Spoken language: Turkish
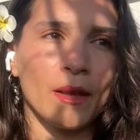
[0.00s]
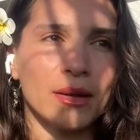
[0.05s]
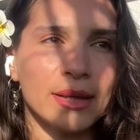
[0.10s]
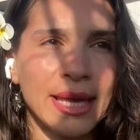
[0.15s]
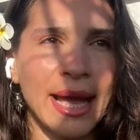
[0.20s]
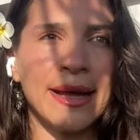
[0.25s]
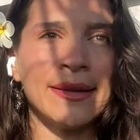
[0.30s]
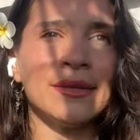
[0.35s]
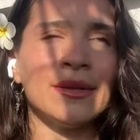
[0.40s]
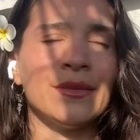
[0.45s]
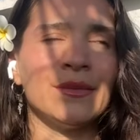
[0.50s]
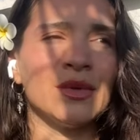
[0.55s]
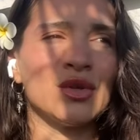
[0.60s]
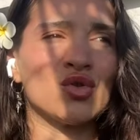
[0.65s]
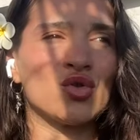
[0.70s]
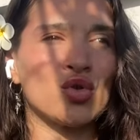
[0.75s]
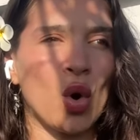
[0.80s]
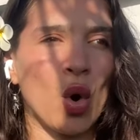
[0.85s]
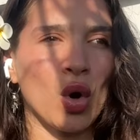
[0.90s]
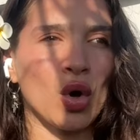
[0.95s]
Kendimi
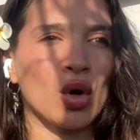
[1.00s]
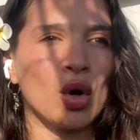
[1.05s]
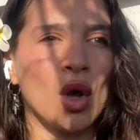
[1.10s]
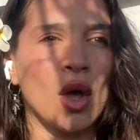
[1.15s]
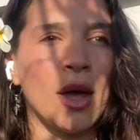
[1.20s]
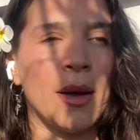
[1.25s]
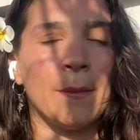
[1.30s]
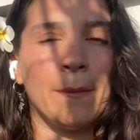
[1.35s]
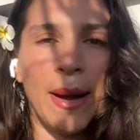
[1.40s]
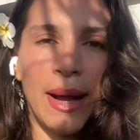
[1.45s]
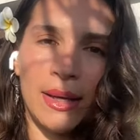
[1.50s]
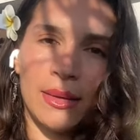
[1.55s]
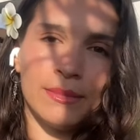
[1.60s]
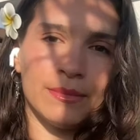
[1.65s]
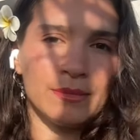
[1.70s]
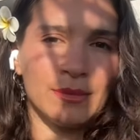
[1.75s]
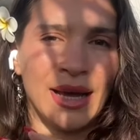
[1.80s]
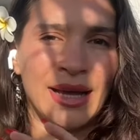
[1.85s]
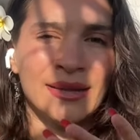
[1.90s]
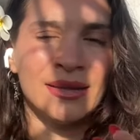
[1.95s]
çok bak
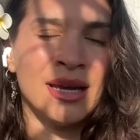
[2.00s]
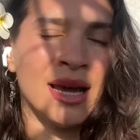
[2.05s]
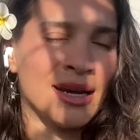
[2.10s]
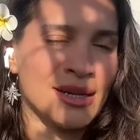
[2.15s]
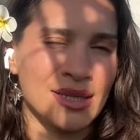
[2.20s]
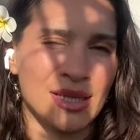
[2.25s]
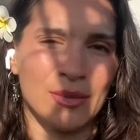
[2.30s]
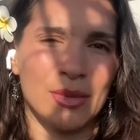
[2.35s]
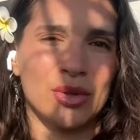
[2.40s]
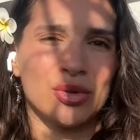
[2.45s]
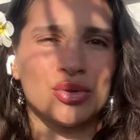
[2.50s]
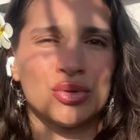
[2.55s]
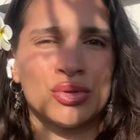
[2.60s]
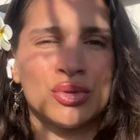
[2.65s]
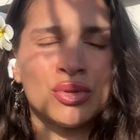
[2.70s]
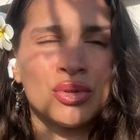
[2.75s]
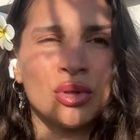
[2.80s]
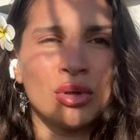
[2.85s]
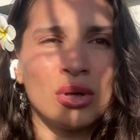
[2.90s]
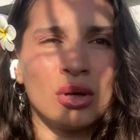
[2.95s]
ben her zaman şunu
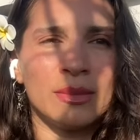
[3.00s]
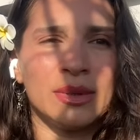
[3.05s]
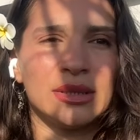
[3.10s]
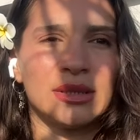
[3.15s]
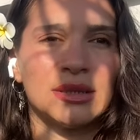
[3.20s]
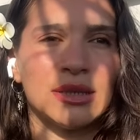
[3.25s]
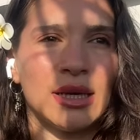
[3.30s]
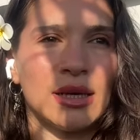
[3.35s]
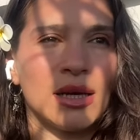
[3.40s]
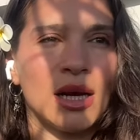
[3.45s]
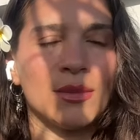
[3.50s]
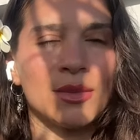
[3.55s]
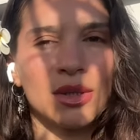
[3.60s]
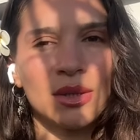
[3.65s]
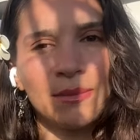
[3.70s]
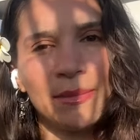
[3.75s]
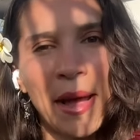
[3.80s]
söylüyorum Instagram'da da